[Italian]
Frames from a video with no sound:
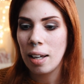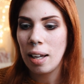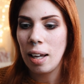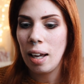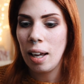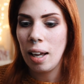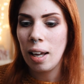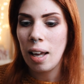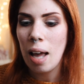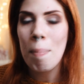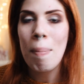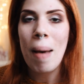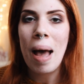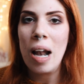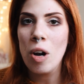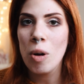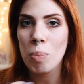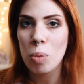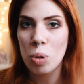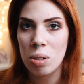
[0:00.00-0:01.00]
che è
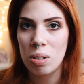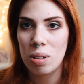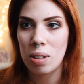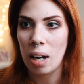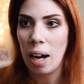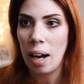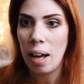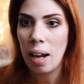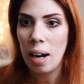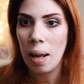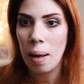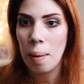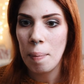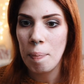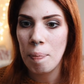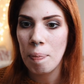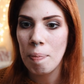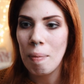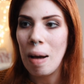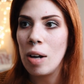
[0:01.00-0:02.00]
bello
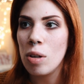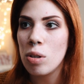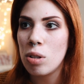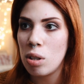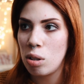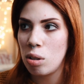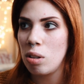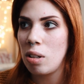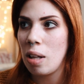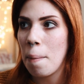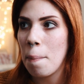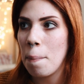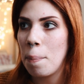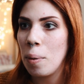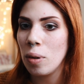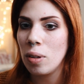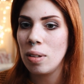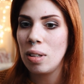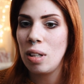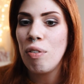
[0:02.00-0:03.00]
mostrare, ma allo stesso
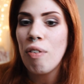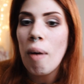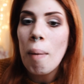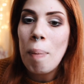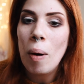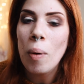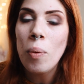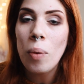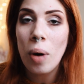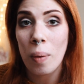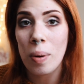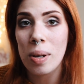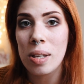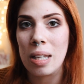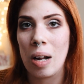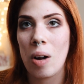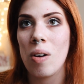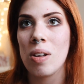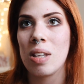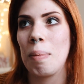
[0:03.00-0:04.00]
tempo ti fa paura
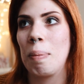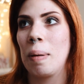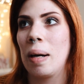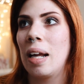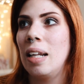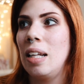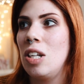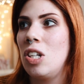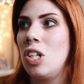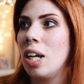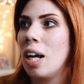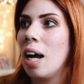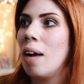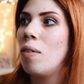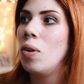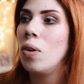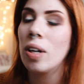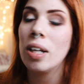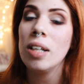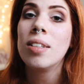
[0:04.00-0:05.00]
questa cosa perché dici
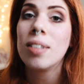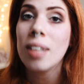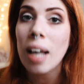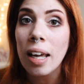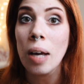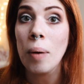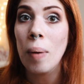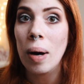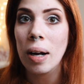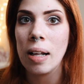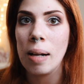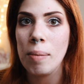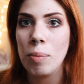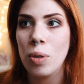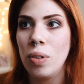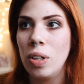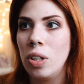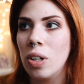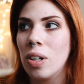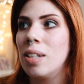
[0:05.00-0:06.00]
cavolo, chissà chi guarda il
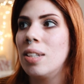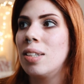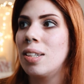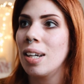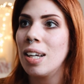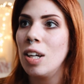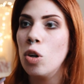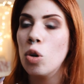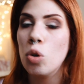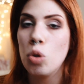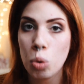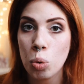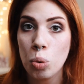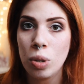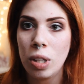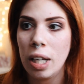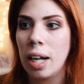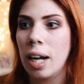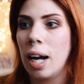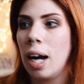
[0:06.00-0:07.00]
mio video, chissà chi lo
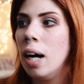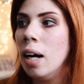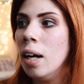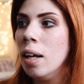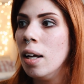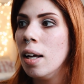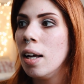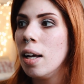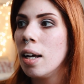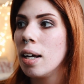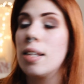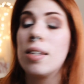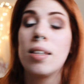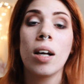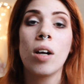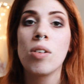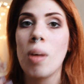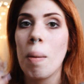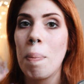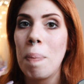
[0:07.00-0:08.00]
giudica,
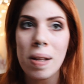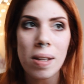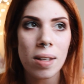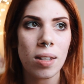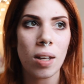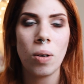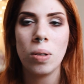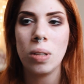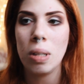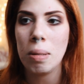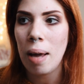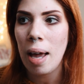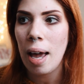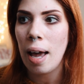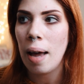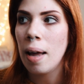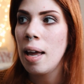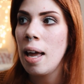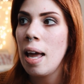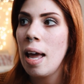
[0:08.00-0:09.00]
chissà cosa pensano di
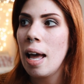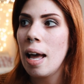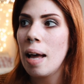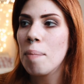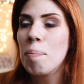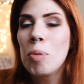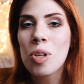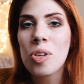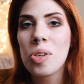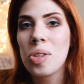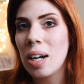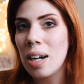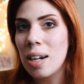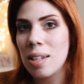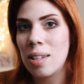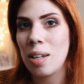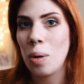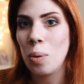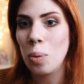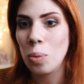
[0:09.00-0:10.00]
me.
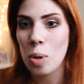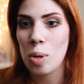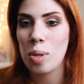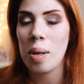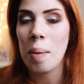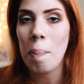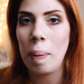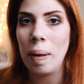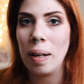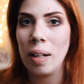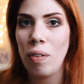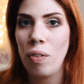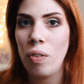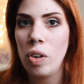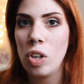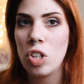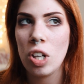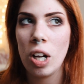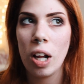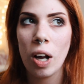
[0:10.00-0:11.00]
Mostrarsi a nudo è sempre
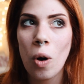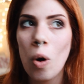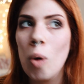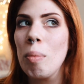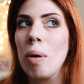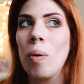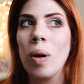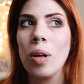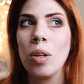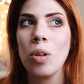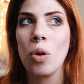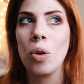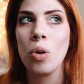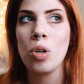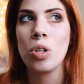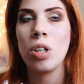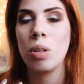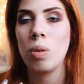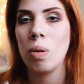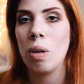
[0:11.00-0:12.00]
difficile, come quando
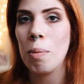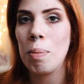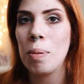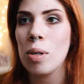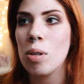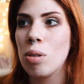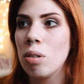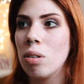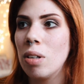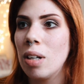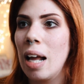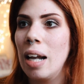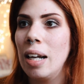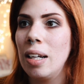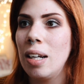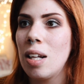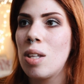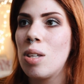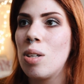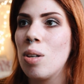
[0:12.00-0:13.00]
conoscete una persona e
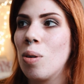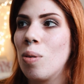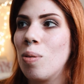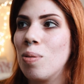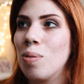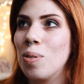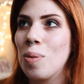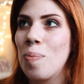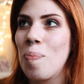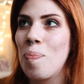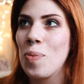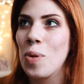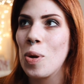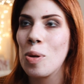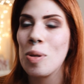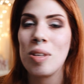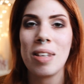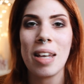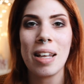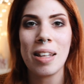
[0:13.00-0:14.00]
all'inizio non, non,
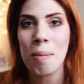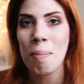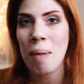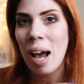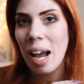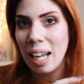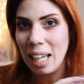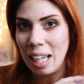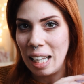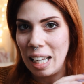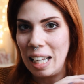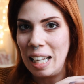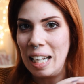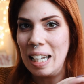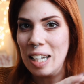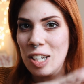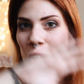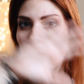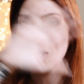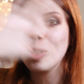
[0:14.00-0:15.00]
non siete mai
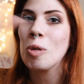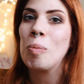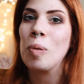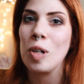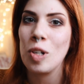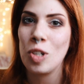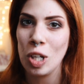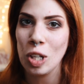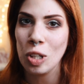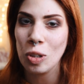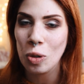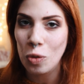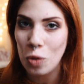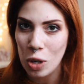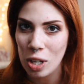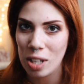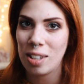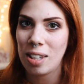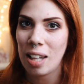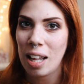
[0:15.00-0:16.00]
il 100%
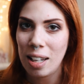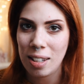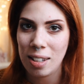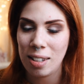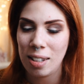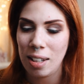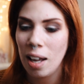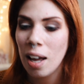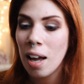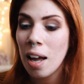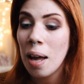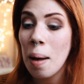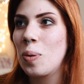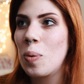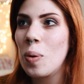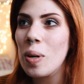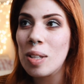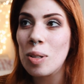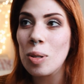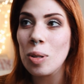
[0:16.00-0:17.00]
voi stessi.
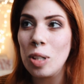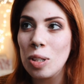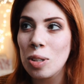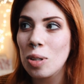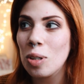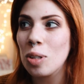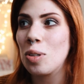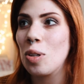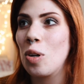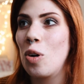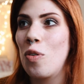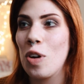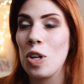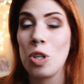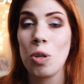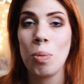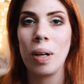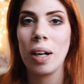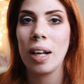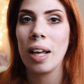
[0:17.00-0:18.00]
Questo discorso lo
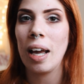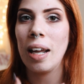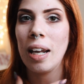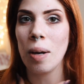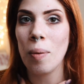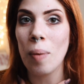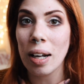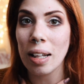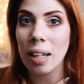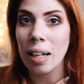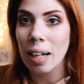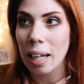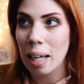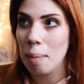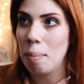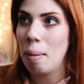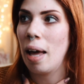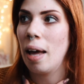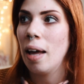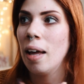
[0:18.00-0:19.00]
faccio perché riguarda
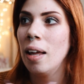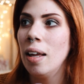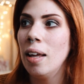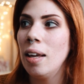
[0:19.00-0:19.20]
anche me